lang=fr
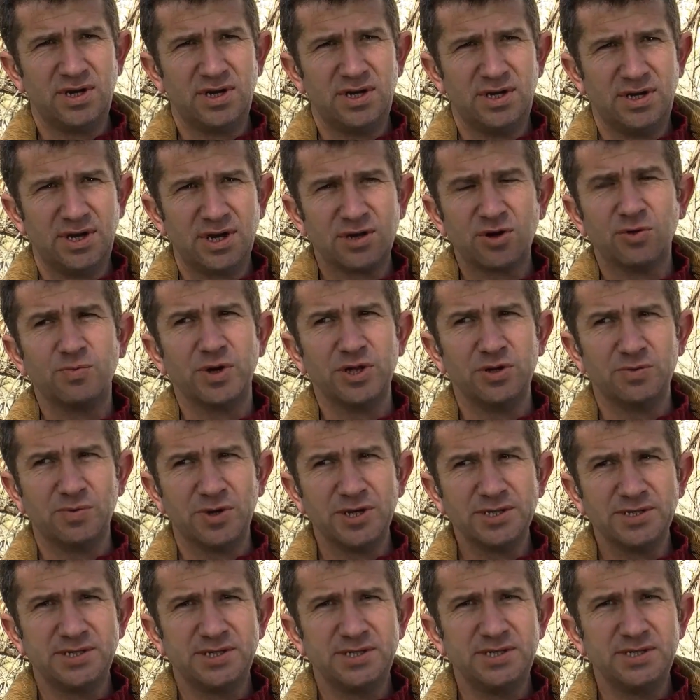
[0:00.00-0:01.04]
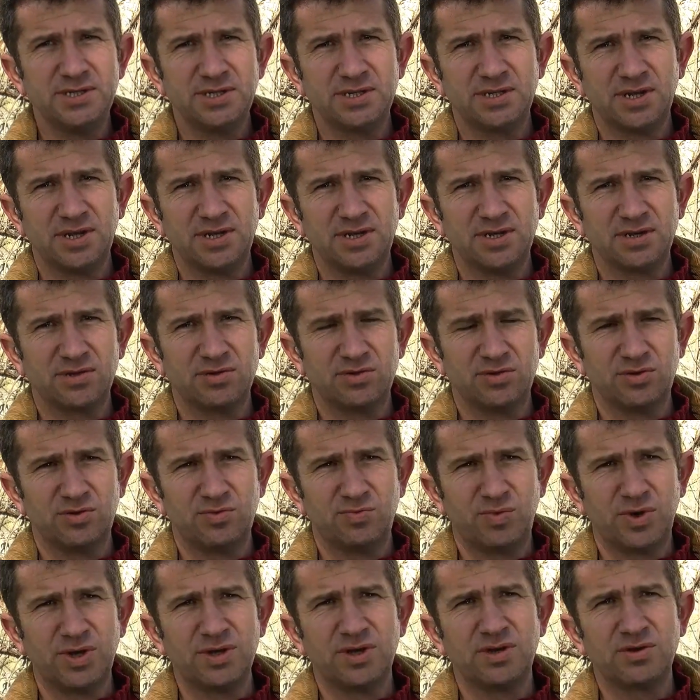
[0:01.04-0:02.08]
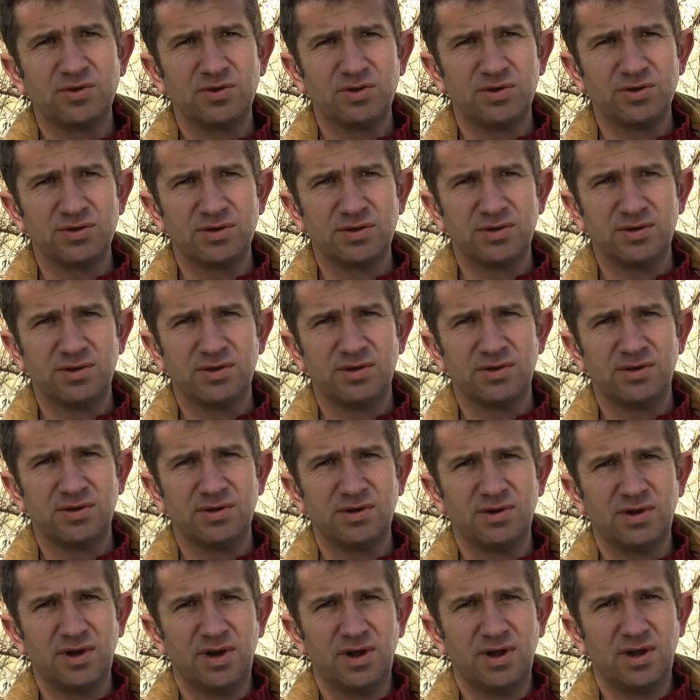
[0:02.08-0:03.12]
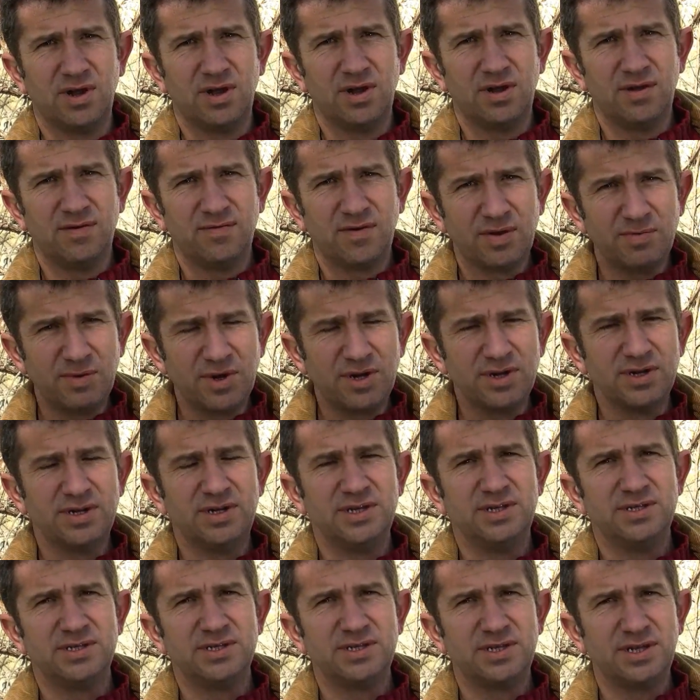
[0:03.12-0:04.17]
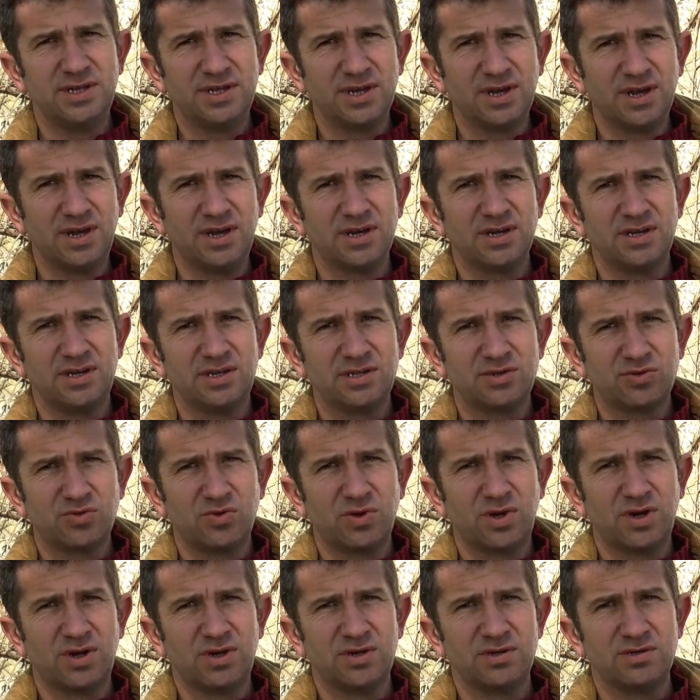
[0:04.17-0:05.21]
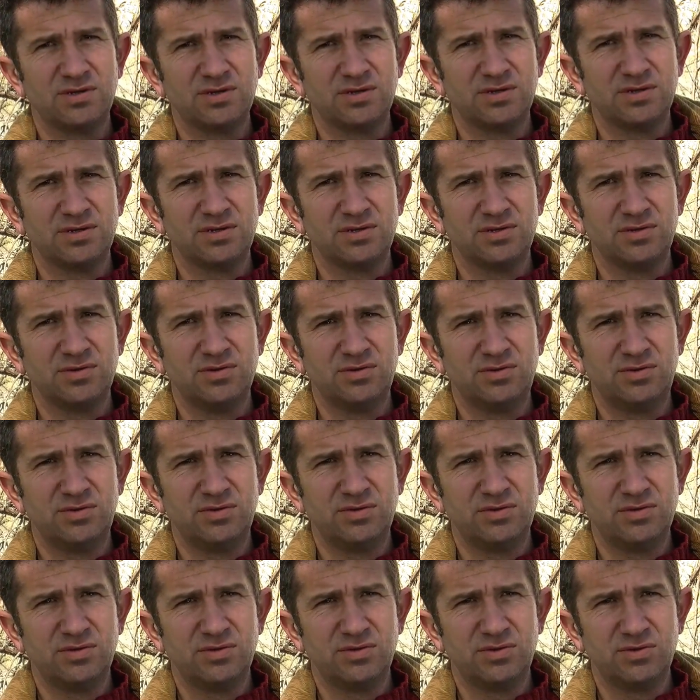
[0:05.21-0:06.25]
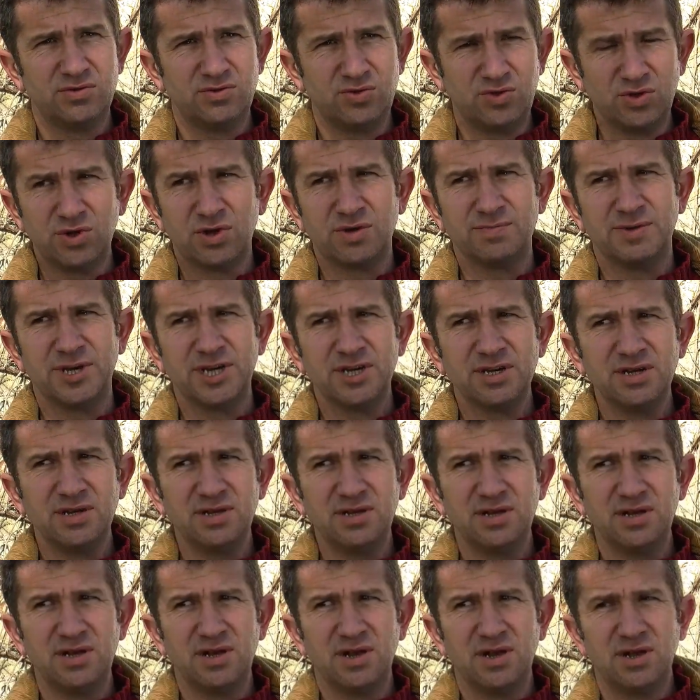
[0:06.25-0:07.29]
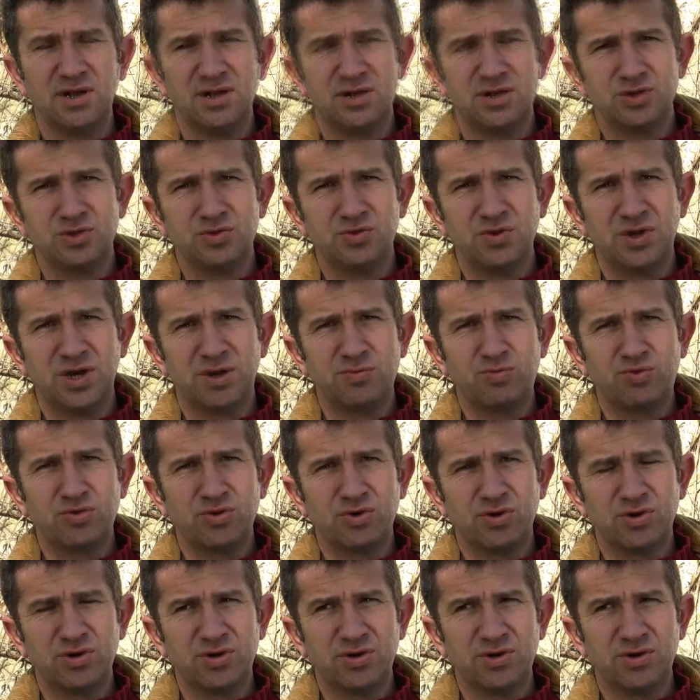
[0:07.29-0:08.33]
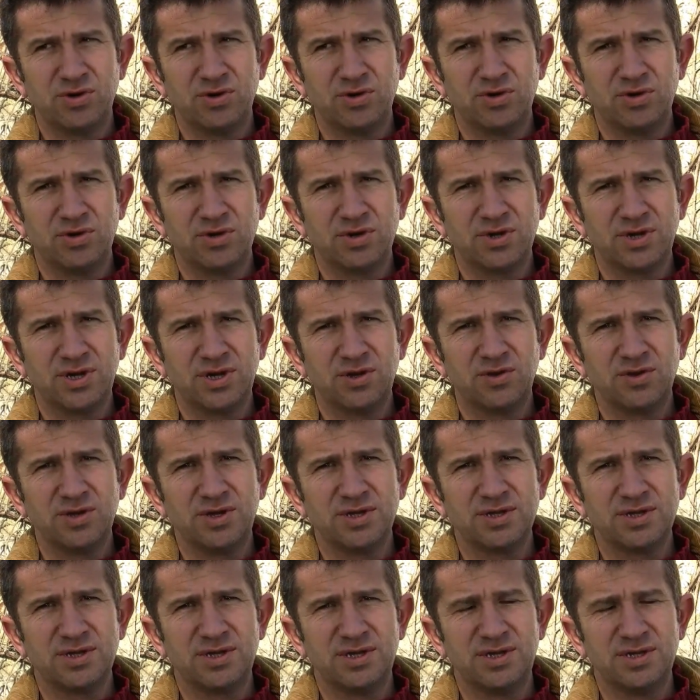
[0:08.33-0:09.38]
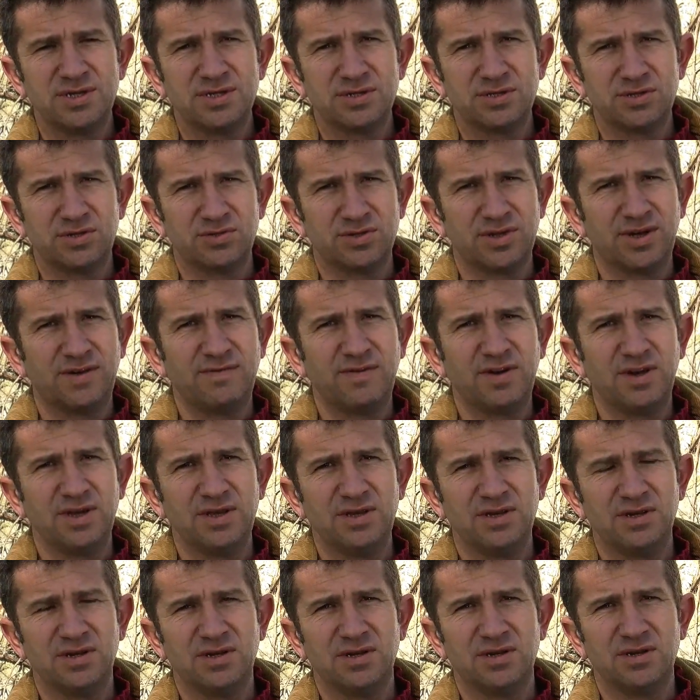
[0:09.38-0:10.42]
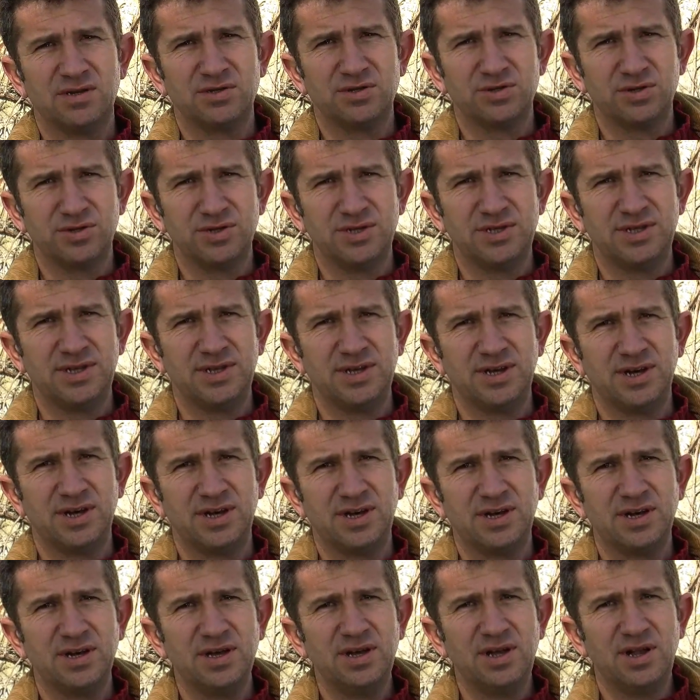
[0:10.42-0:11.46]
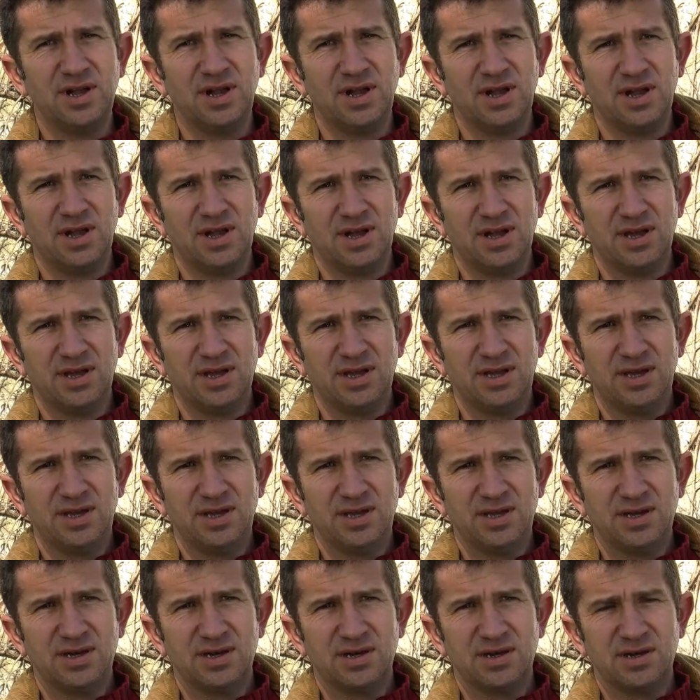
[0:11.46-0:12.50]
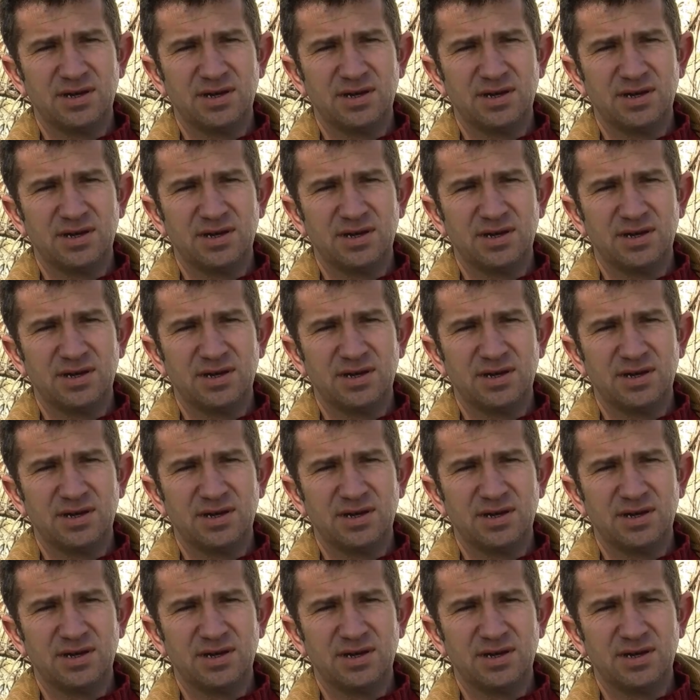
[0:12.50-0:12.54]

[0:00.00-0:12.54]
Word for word: d'accompagnement ici, c'est-à-dire de prendre en compte euh, vraiment les itinéraires et les choix euh, de Norbert. Je suis là pour réorienter son travail, son itinéraire et